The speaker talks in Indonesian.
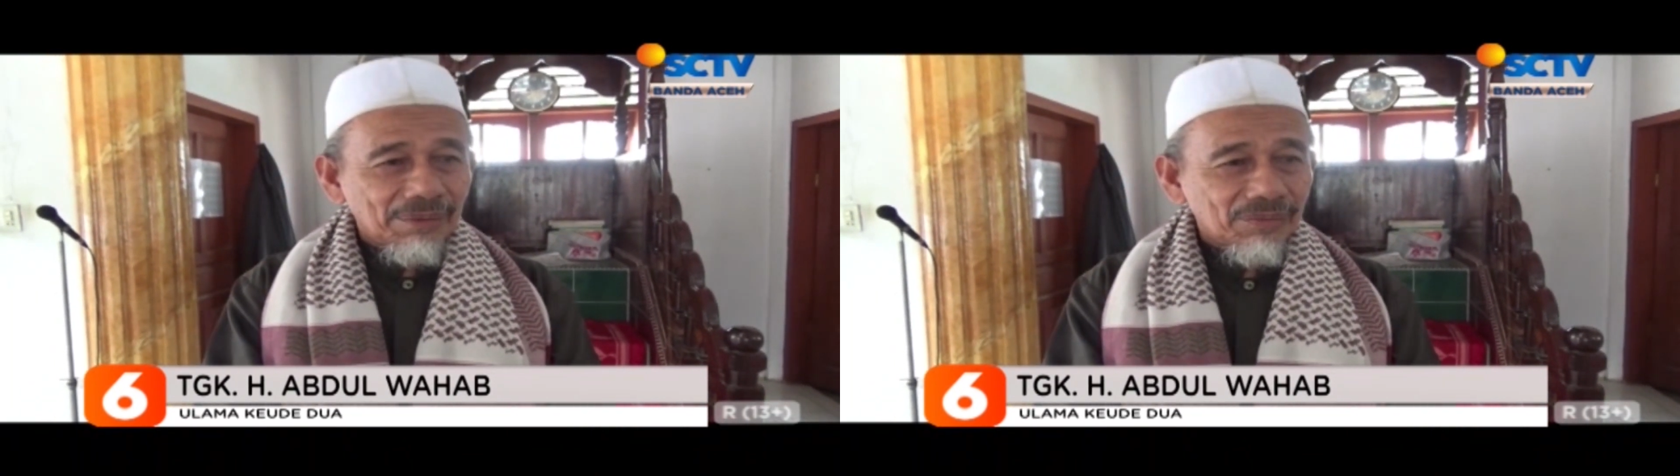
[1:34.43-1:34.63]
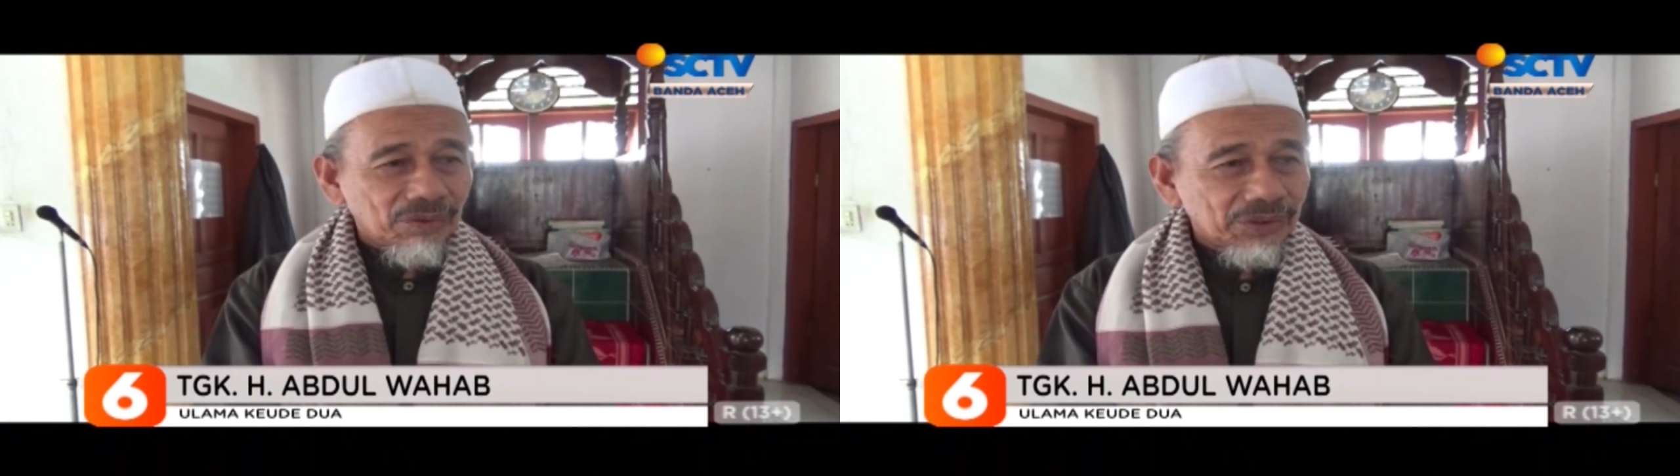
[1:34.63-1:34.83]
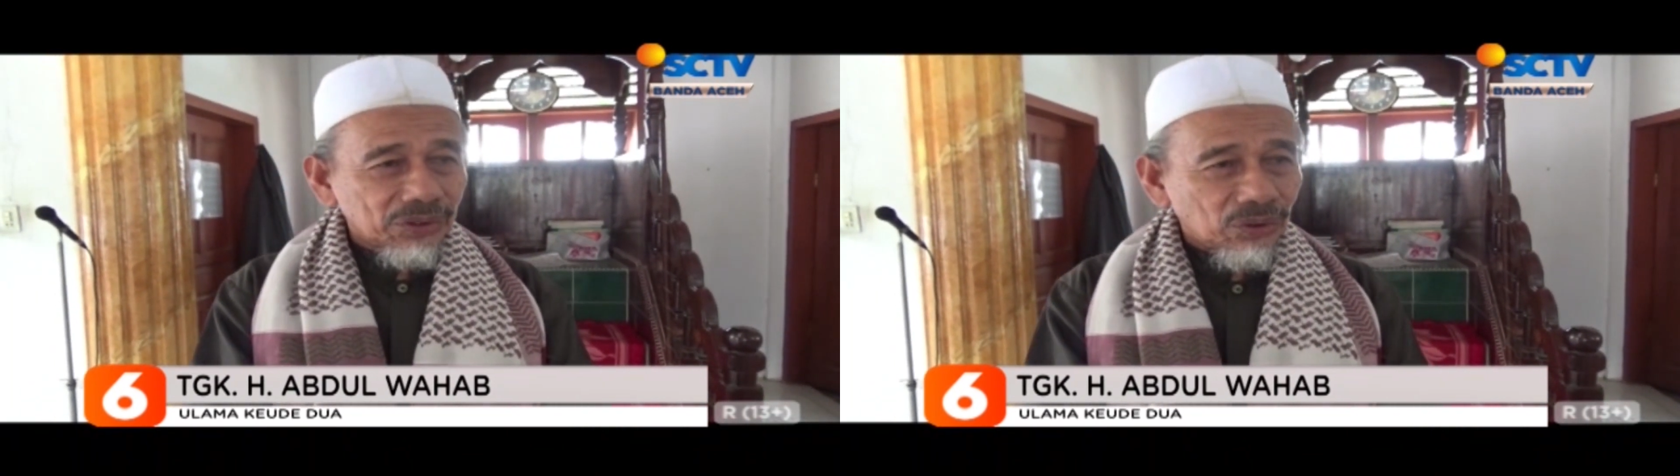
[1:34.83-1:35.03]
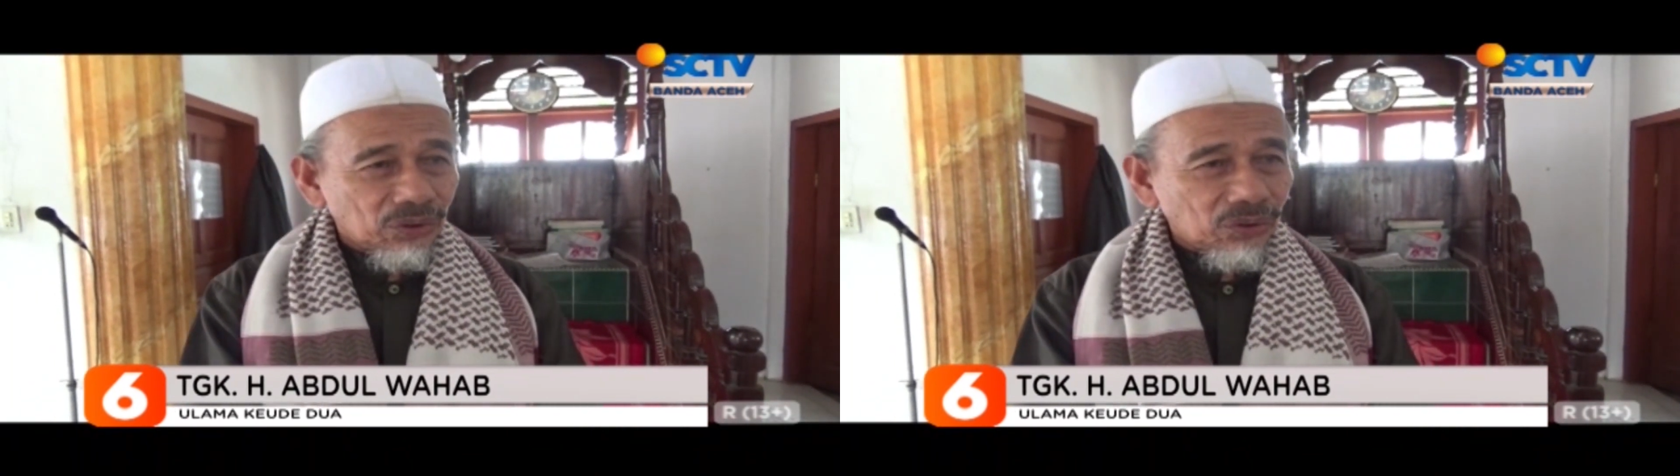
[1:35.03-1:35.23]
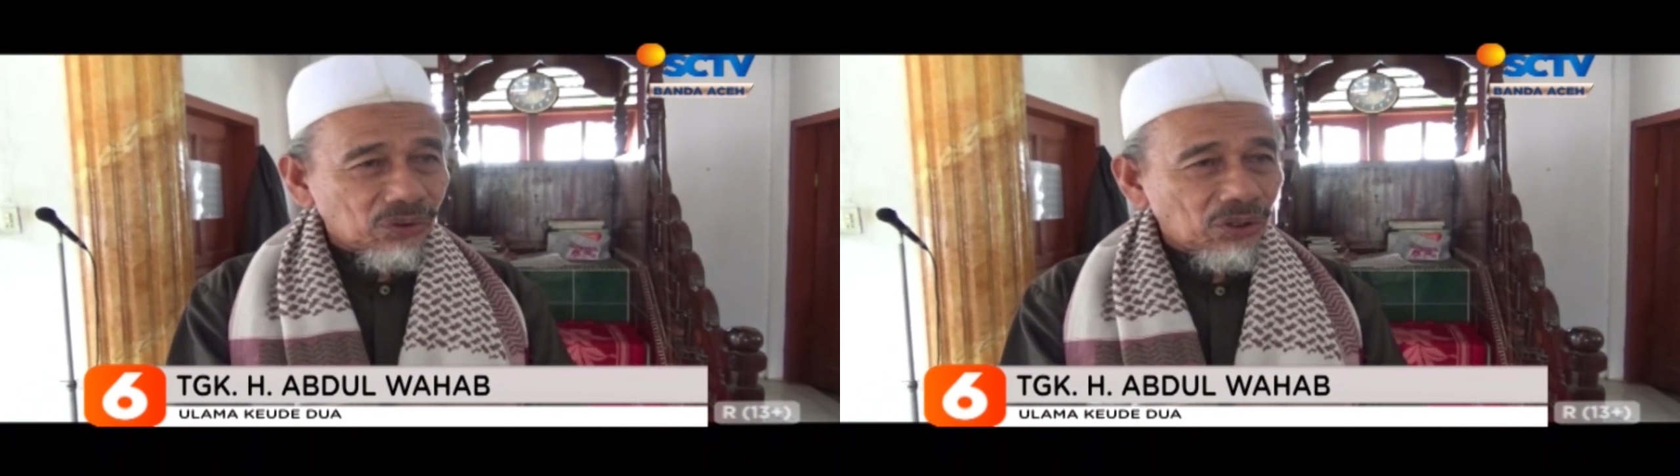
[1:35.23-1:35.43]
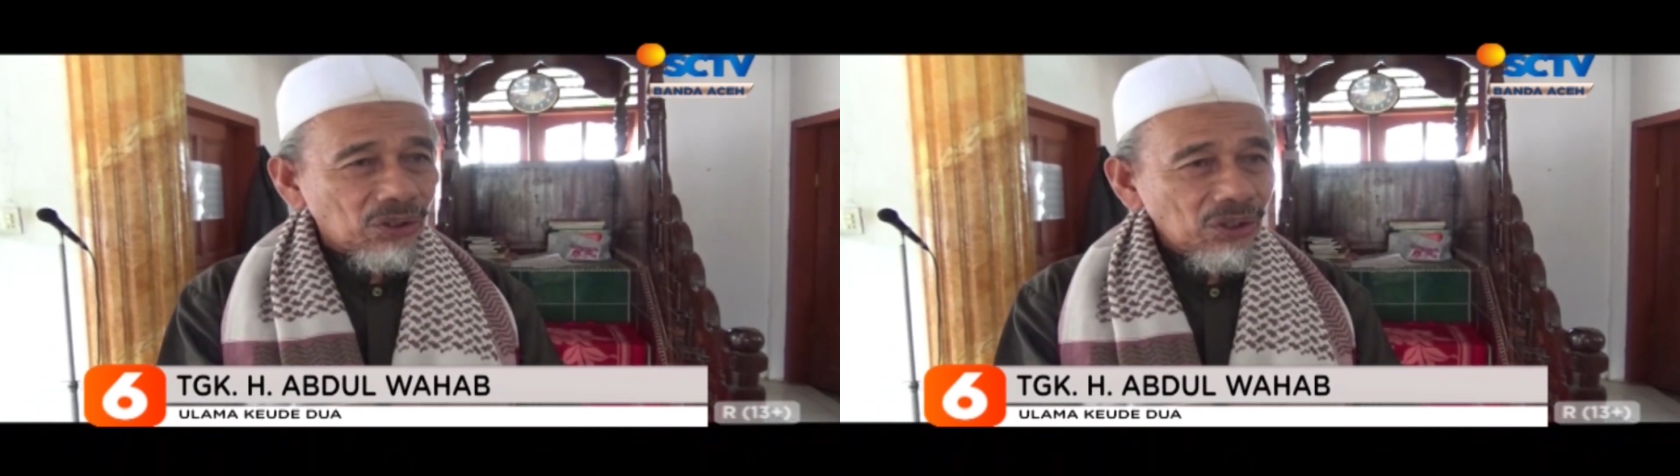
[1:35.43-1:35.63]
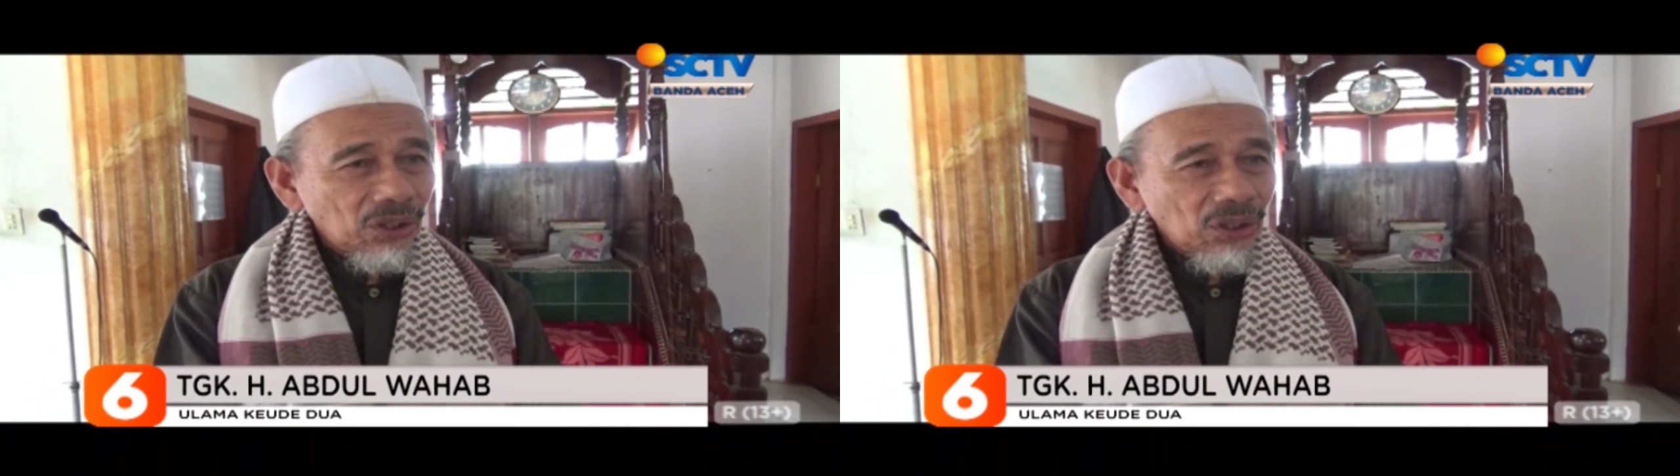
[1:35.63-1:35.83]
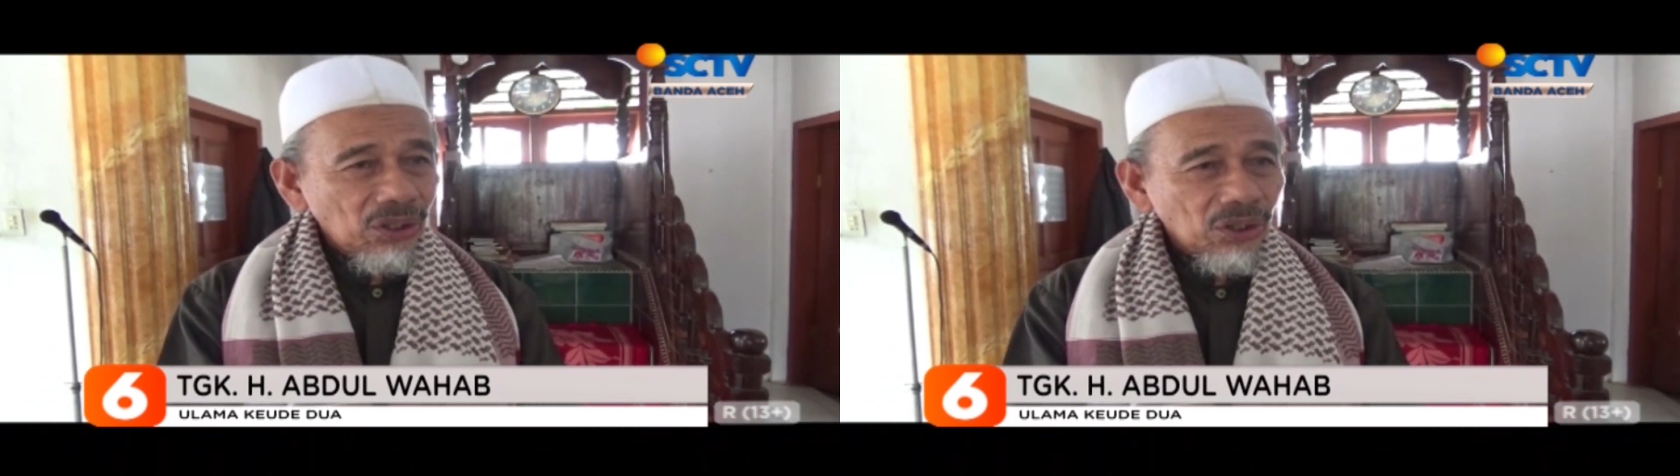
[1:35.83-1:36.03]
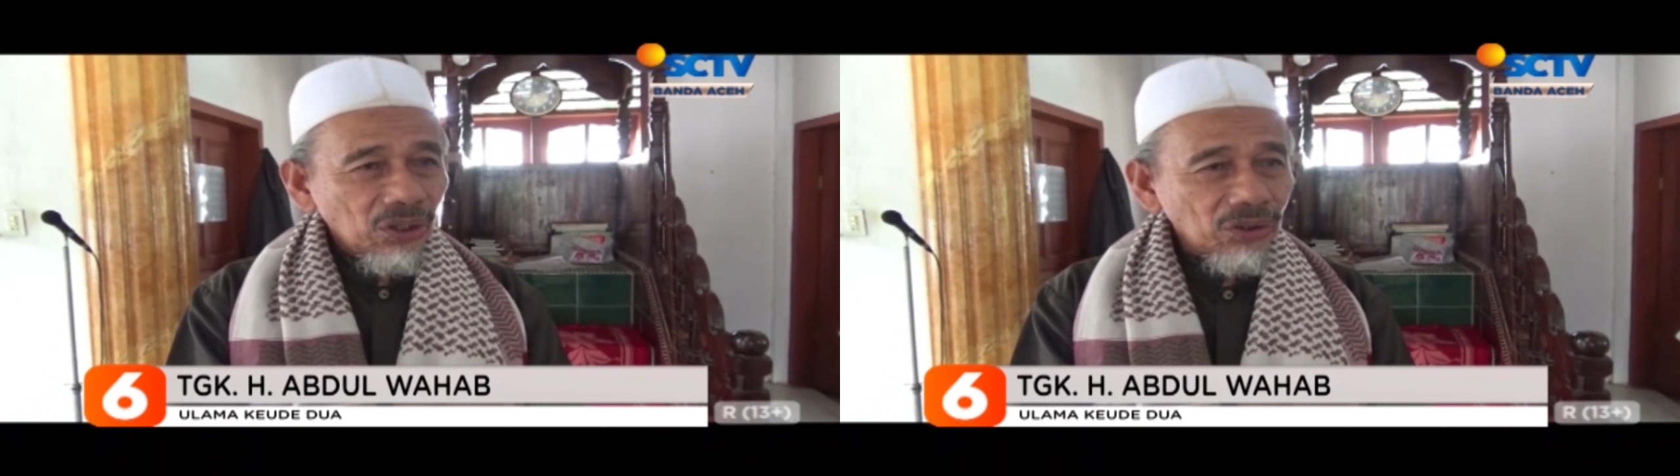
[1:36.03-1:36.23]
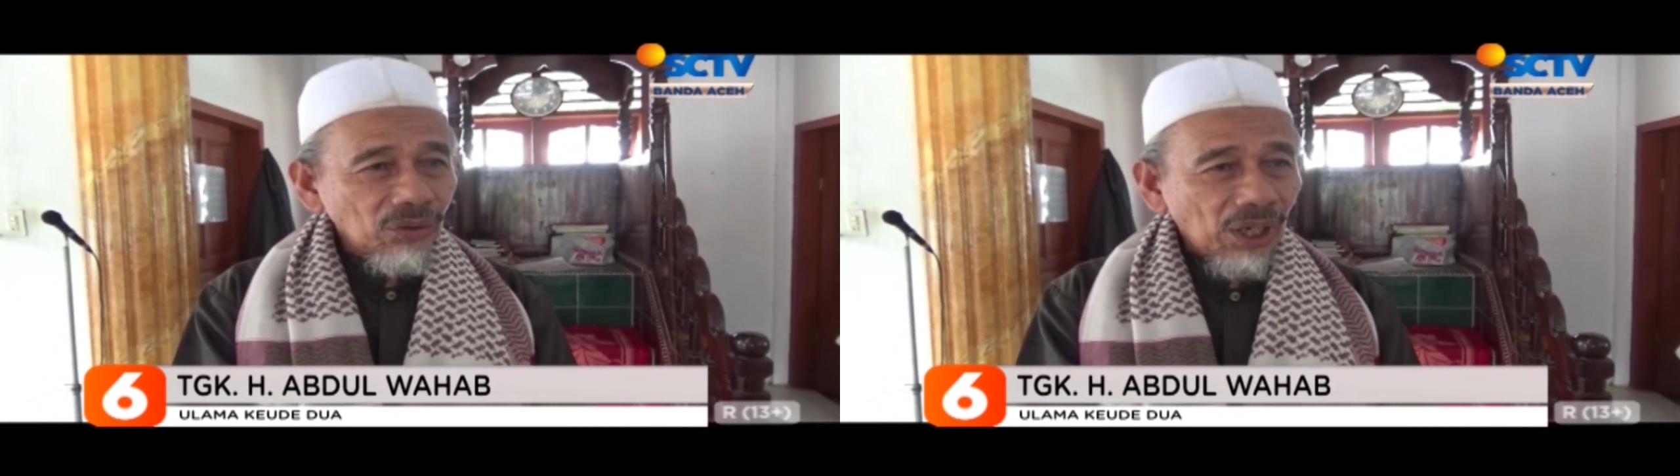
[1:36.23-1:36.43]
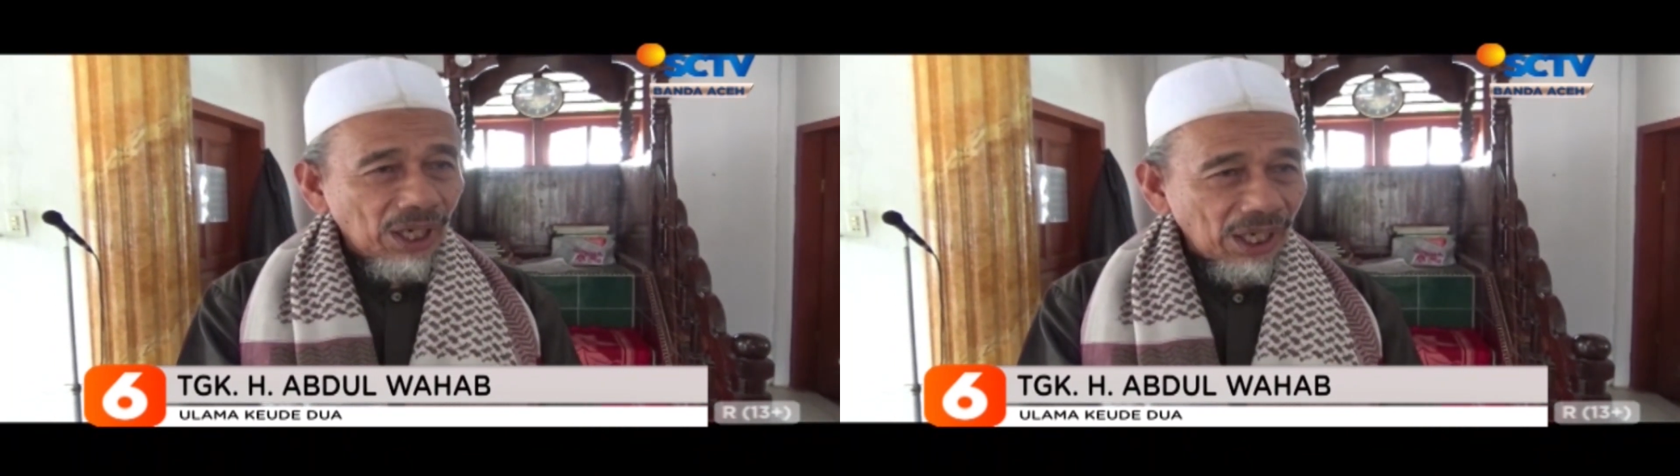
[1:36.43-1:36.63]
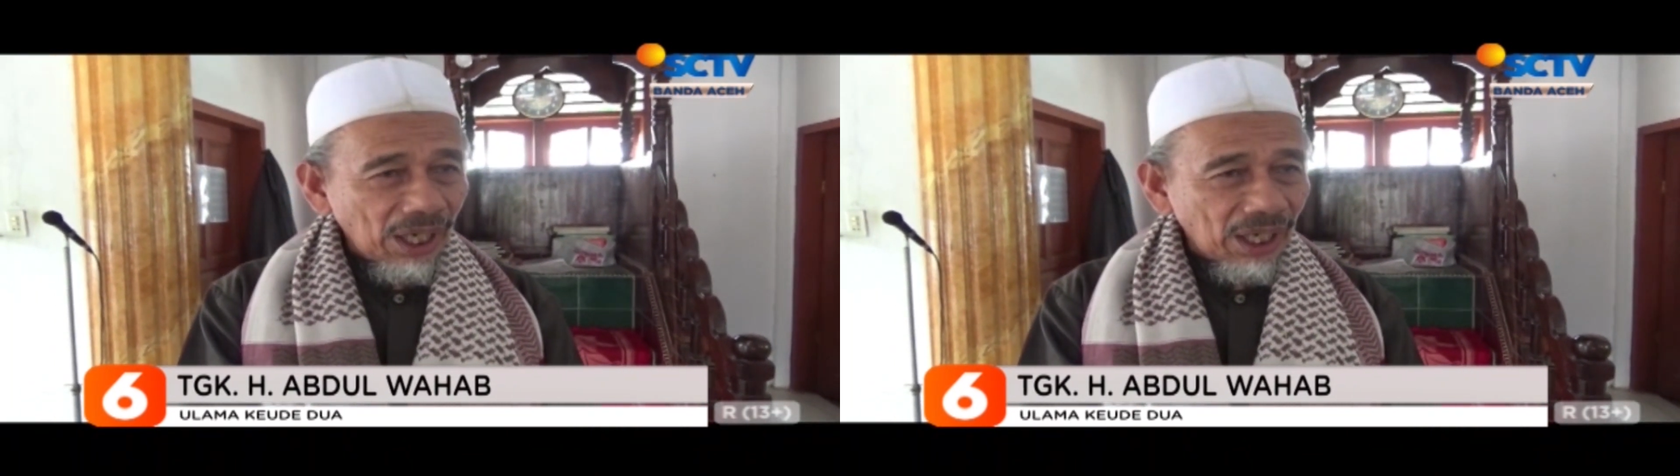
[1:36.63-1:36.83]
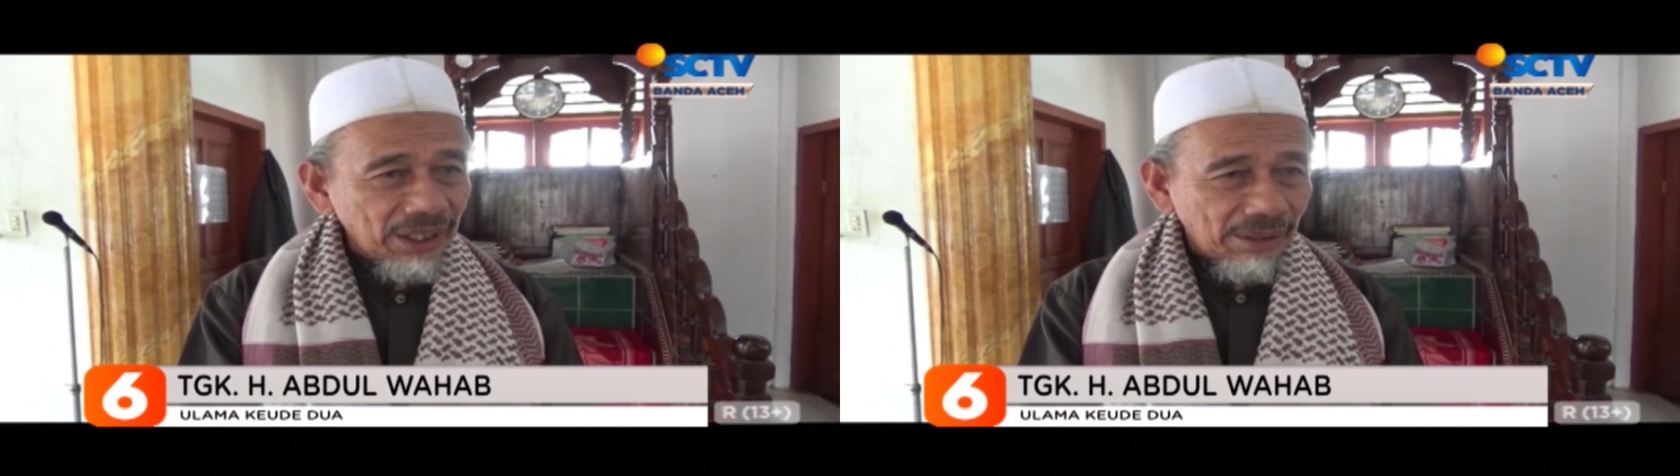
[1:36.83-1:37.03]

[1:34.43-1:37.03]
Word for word: Hmm. Hmm. Untuk doa